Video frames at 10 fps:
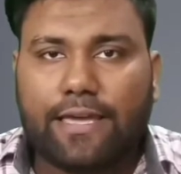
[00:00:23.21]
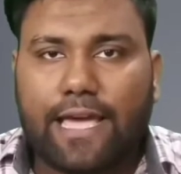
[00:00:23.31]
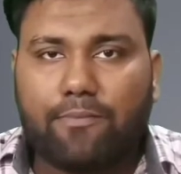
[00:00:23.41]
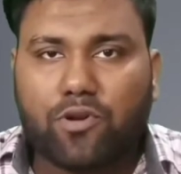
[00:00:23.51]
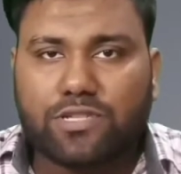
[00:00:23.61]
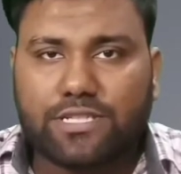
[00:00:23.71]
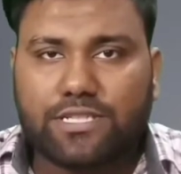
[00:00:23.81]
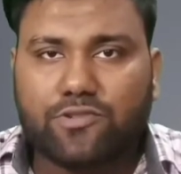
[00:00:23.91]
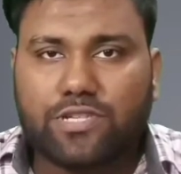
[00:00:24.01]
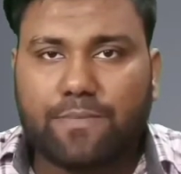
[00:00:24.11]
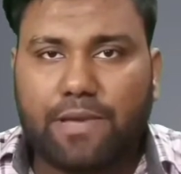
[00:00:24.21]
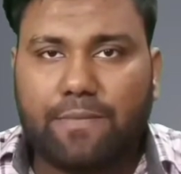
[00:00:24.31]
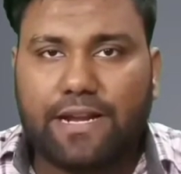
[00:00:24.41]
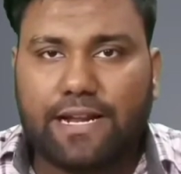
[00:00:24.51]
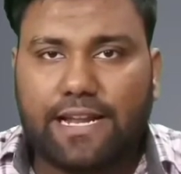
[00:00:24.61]
क्या प्रोसेस है उसे
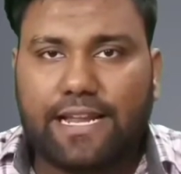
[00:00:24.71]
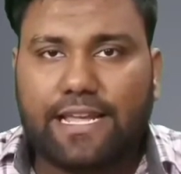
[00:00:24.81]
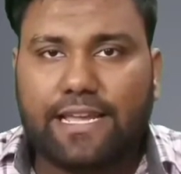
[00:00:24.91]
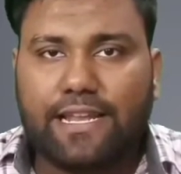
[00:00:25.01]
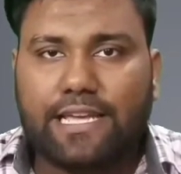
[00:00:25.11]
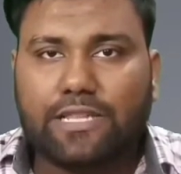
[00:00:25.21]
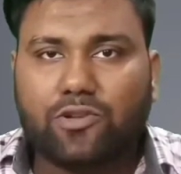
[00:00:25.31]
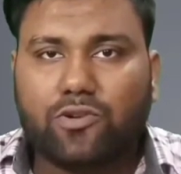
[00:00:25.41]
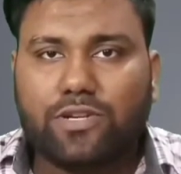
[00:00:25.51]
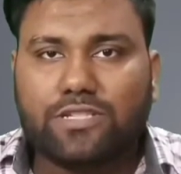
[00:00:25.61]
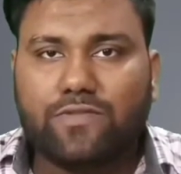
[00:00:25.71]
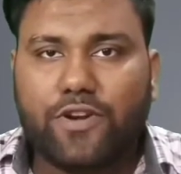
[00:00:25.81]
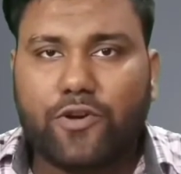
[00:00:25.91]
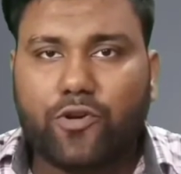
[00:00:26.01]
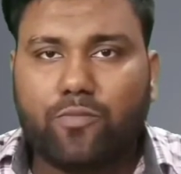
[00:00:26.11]
पेमेंट लेने के लिए तो इस
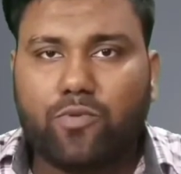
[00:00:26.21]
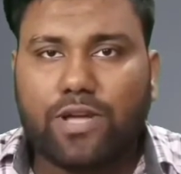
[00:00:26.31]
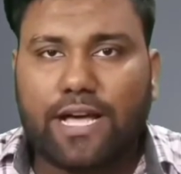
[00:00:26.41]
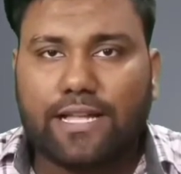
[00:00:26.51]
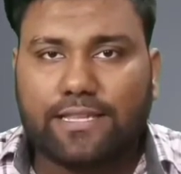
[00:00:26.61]
वीडियो को पूरा